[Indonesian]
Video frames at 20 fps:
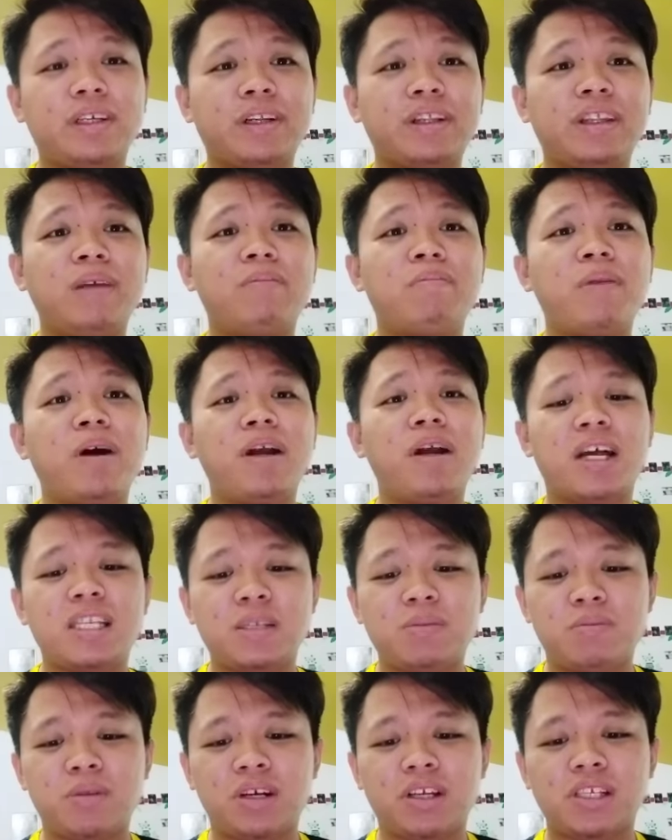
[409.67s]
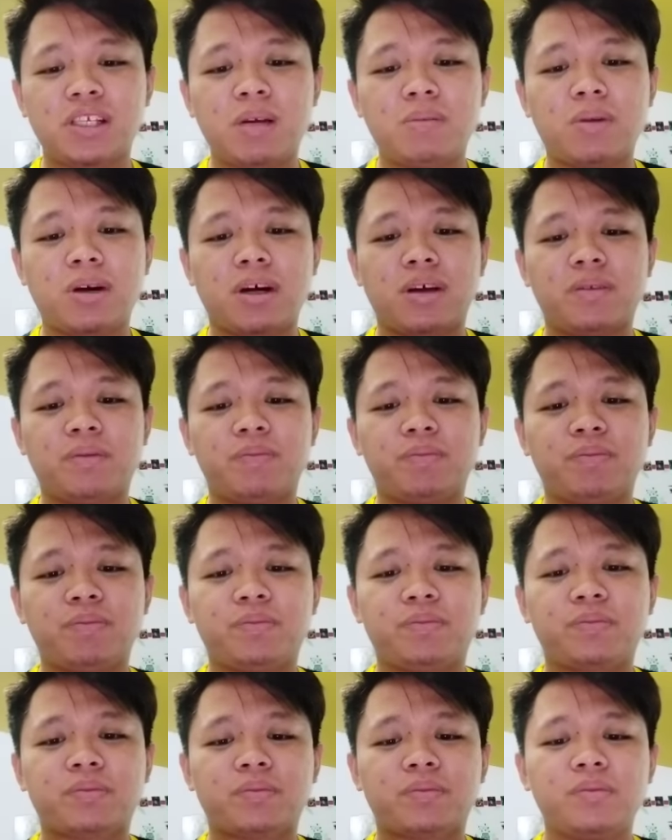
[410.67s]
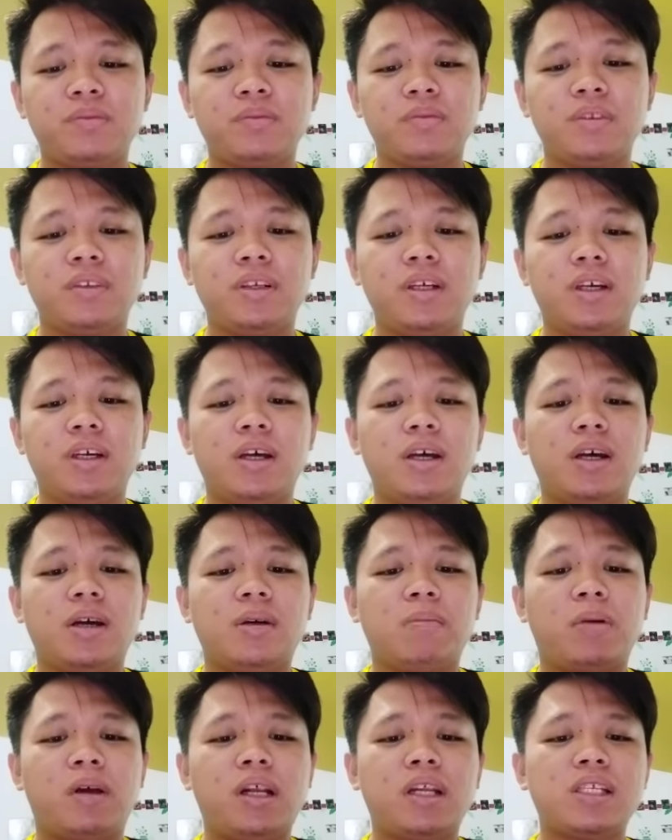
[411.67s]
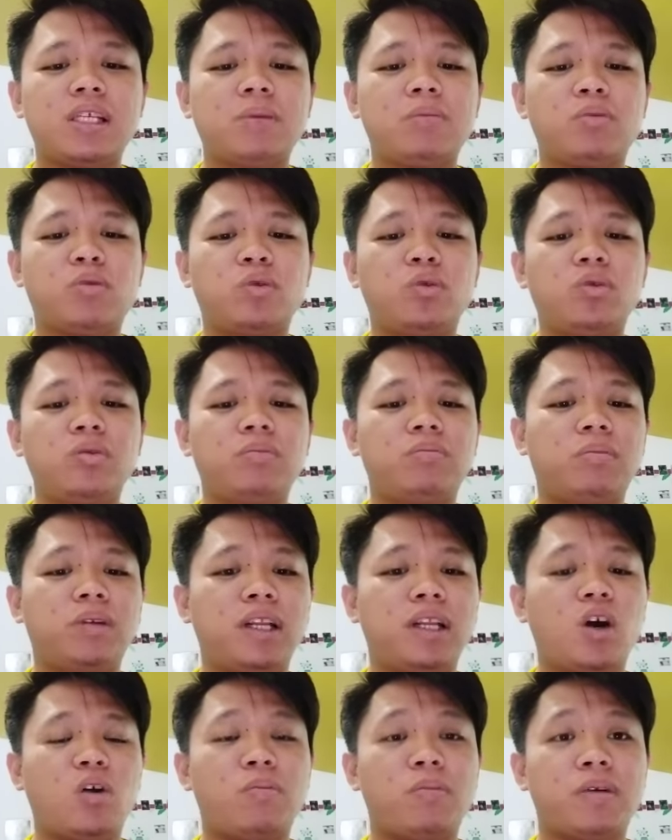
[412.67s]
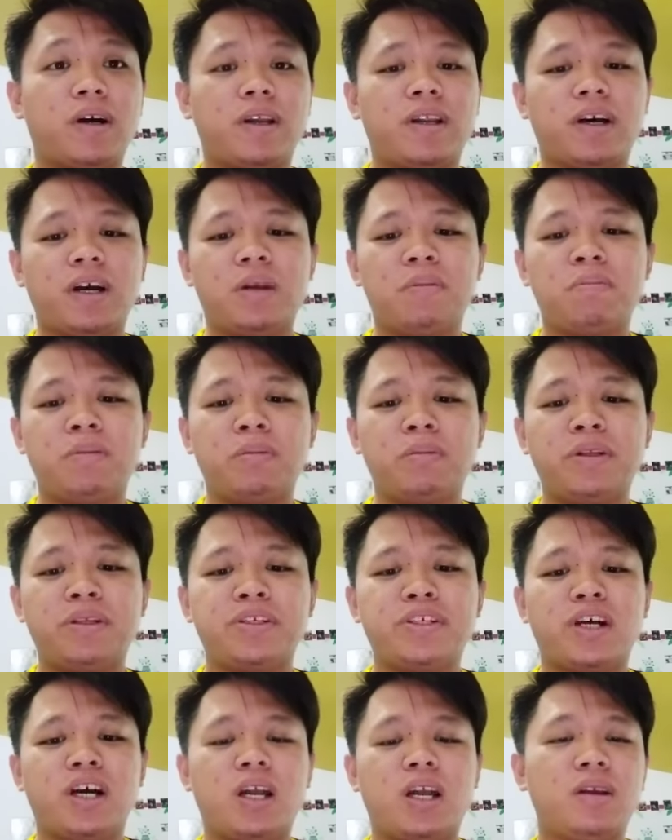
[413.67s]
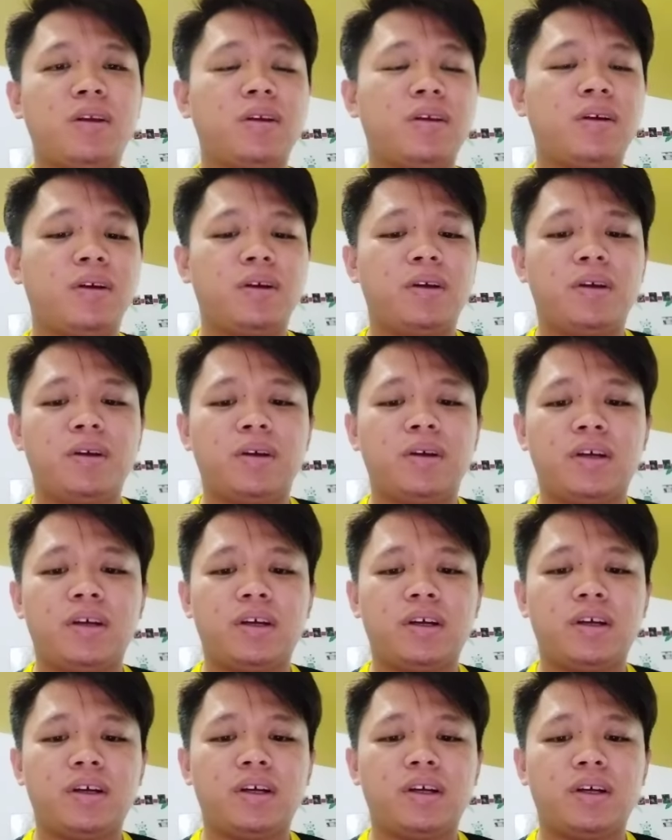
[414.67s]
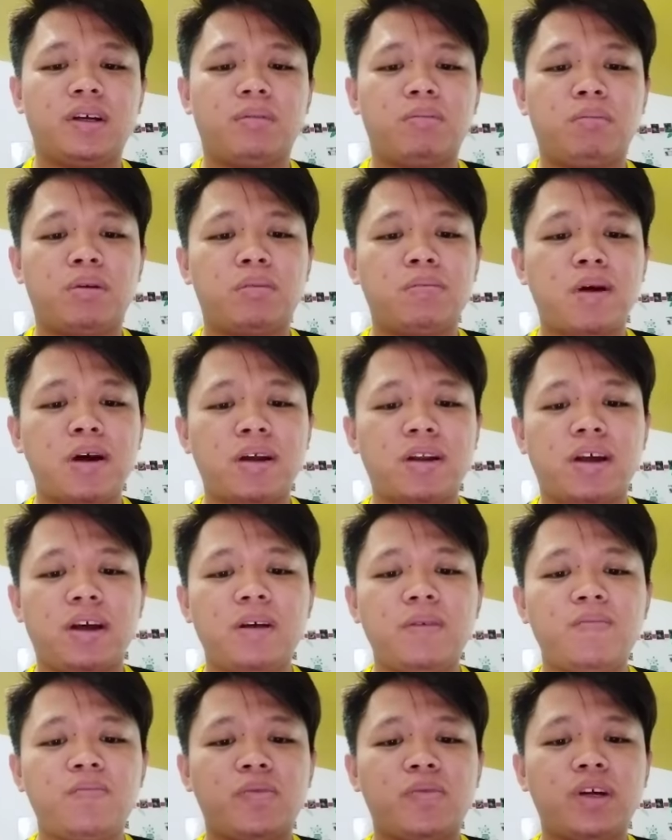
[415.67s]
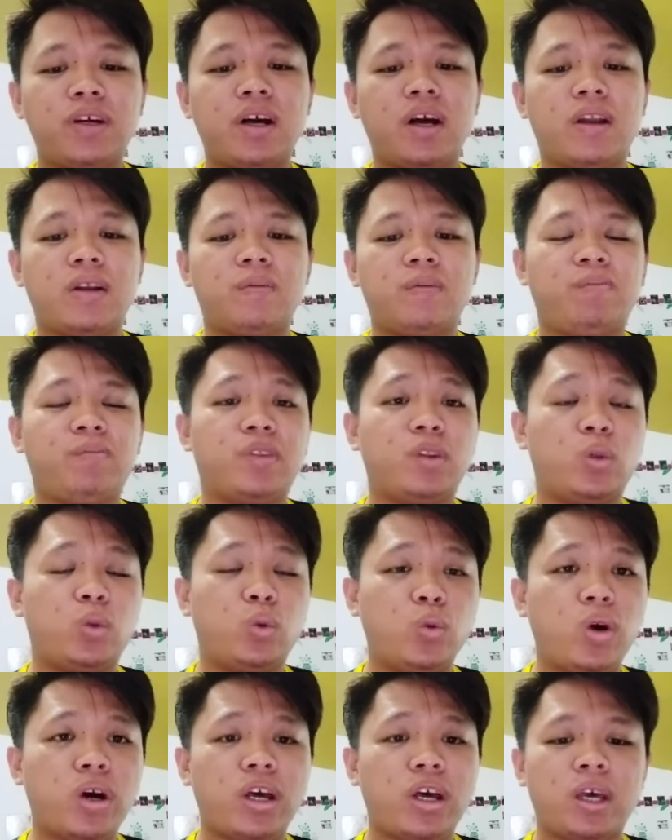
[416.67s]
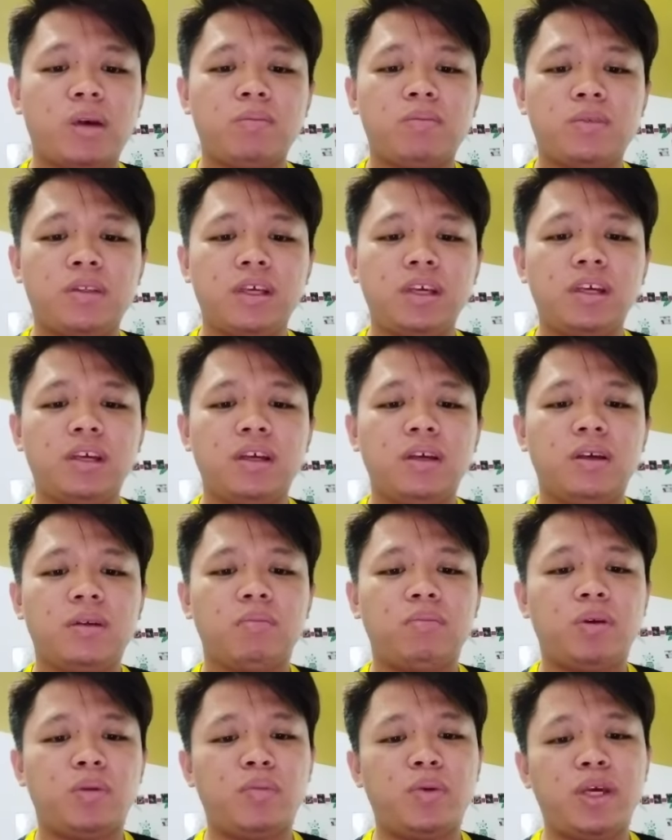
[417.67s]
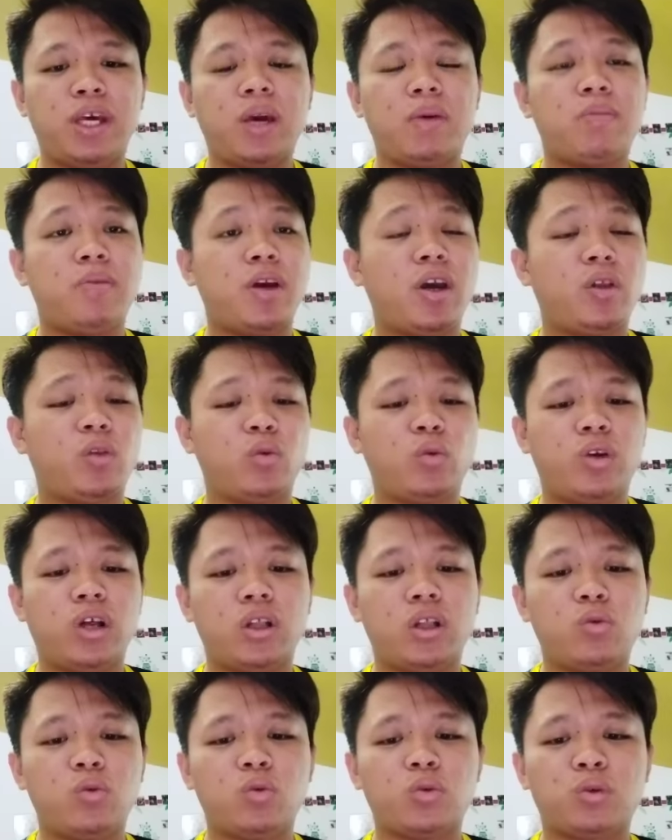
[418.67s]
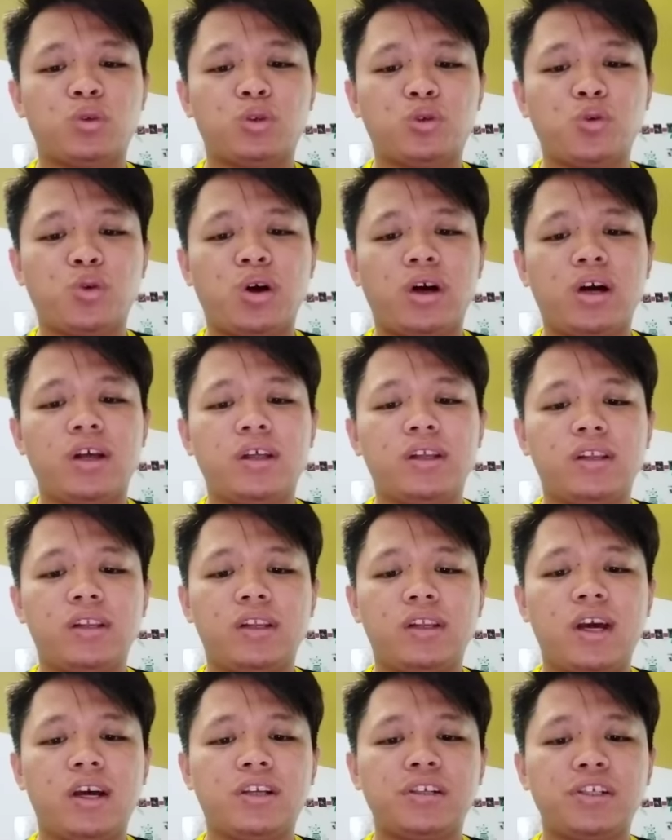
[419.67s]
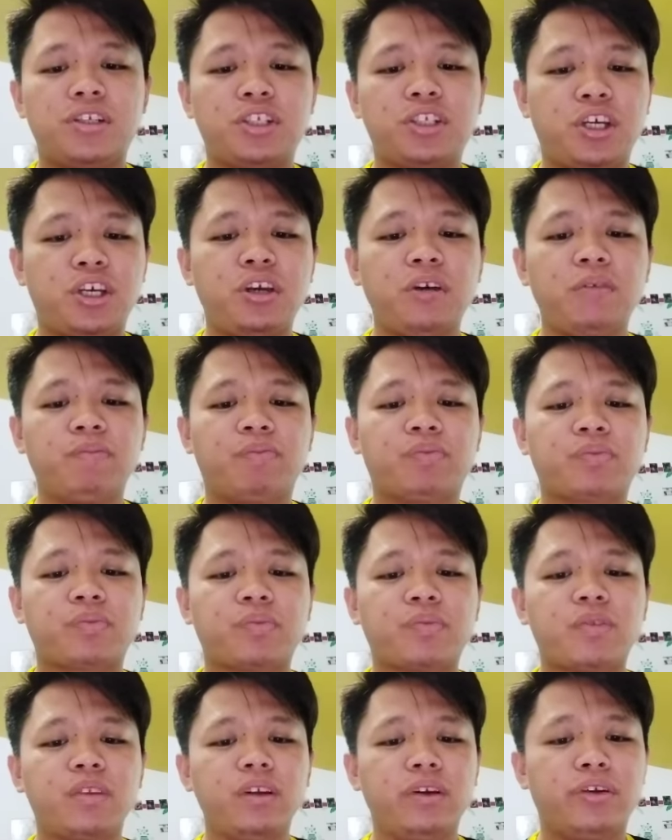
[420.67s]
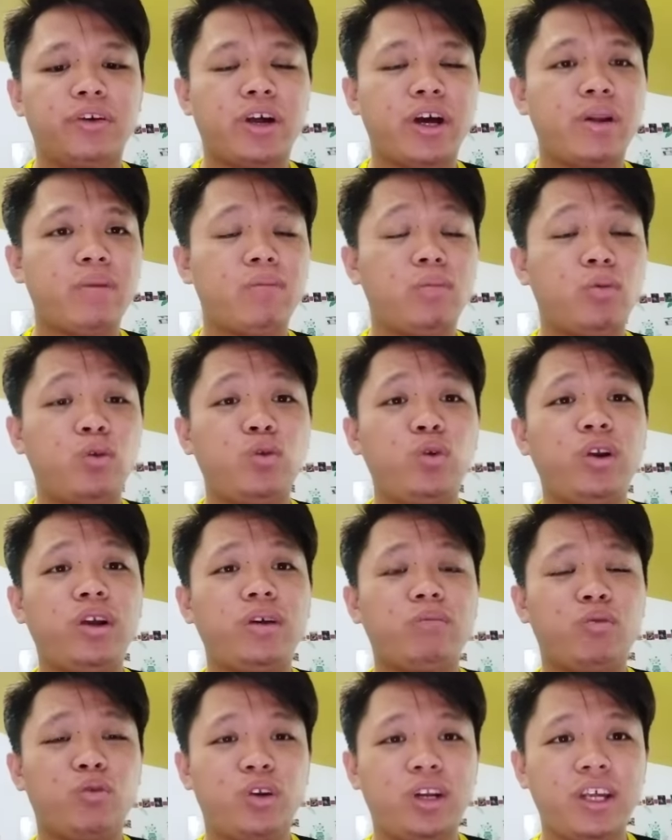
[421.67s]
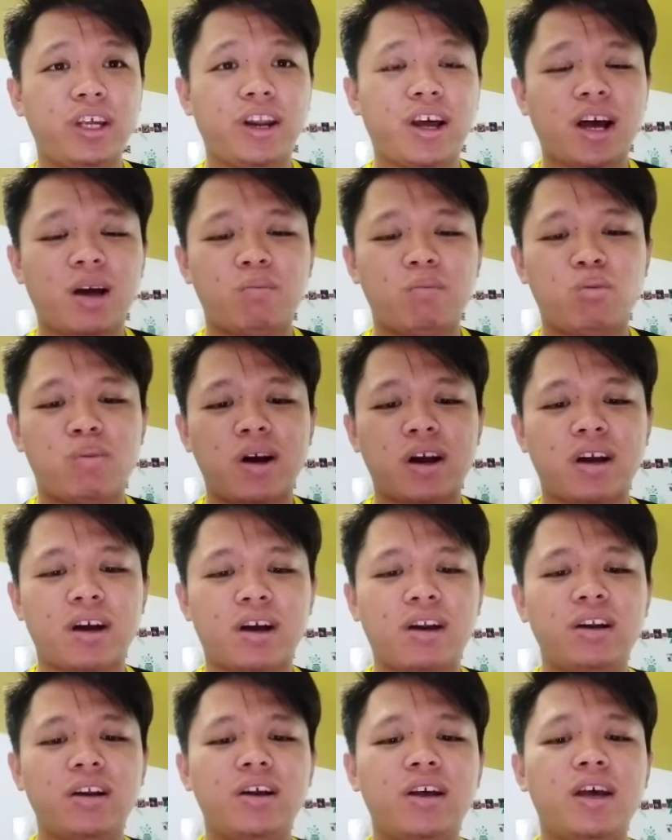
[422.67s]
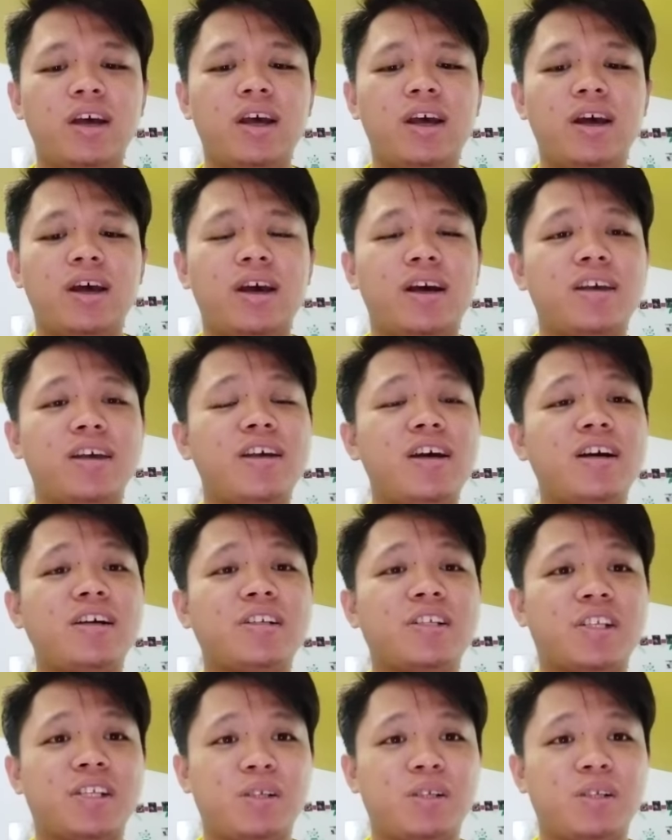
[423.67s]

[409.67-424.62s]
tertimpa nasib yang sama? Pada Sabtu, beliau mengadakan perbincangan um, bermakna dengan dua EMT PBM yaitu Datuk Chua Lian Chi dan Munira Abu Bakar yang